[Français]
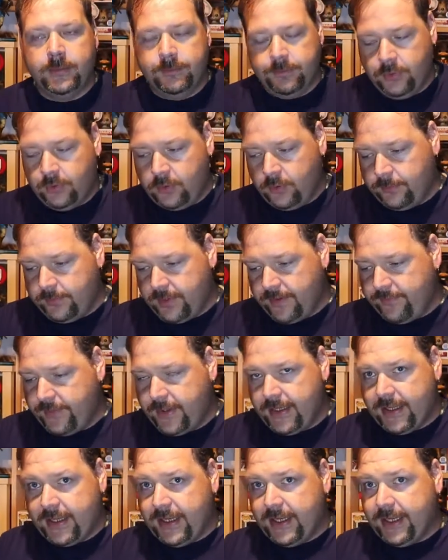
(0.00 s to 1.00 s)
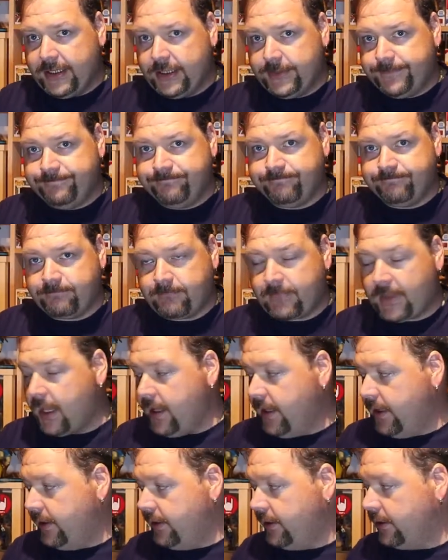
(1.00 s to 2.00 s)
Bon, bah voilà.
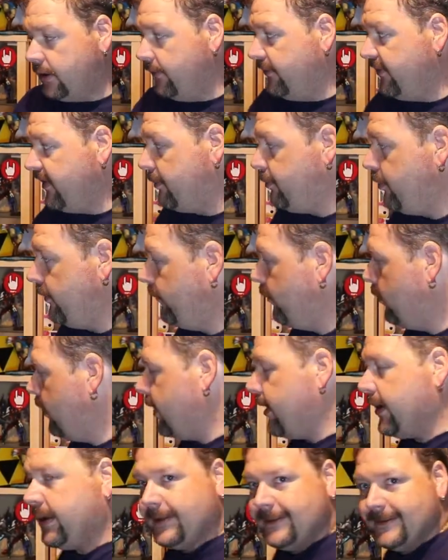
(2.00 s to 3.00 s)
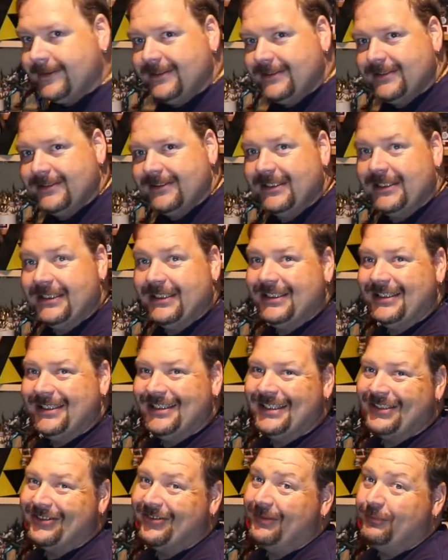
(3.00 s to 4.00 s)
Comme vous avez pu voir,
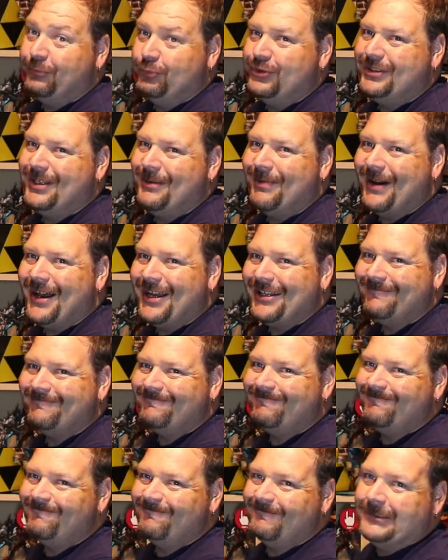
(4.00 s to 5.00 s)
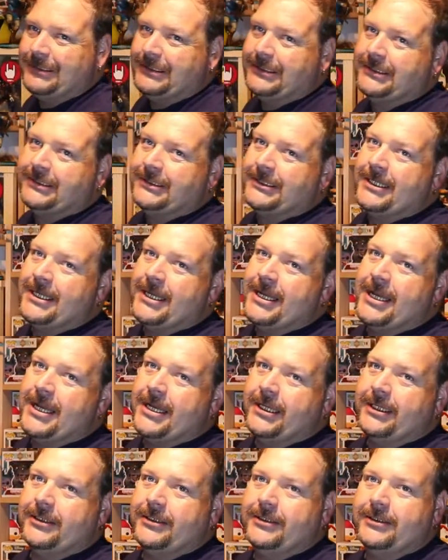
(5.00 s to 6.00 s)
attends, bougez pas. Euh,
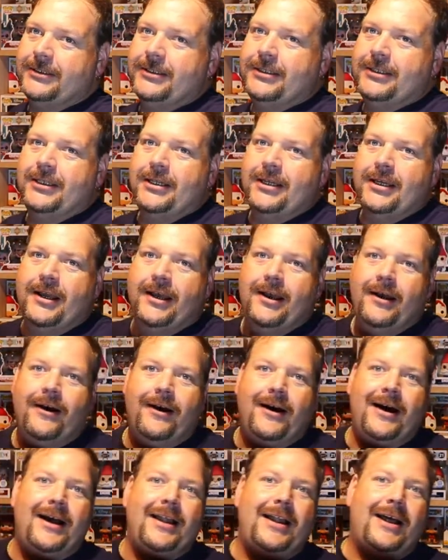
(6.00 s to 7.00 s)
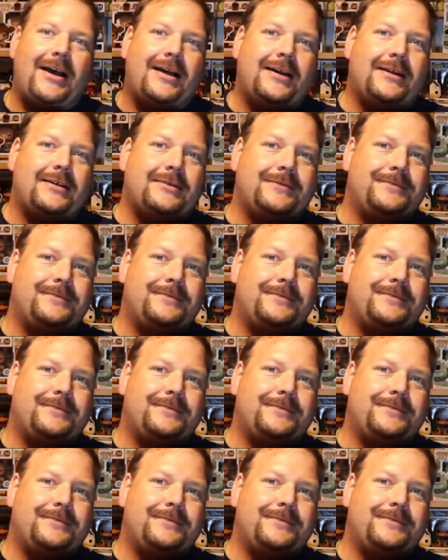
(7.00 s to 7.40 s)
voilà.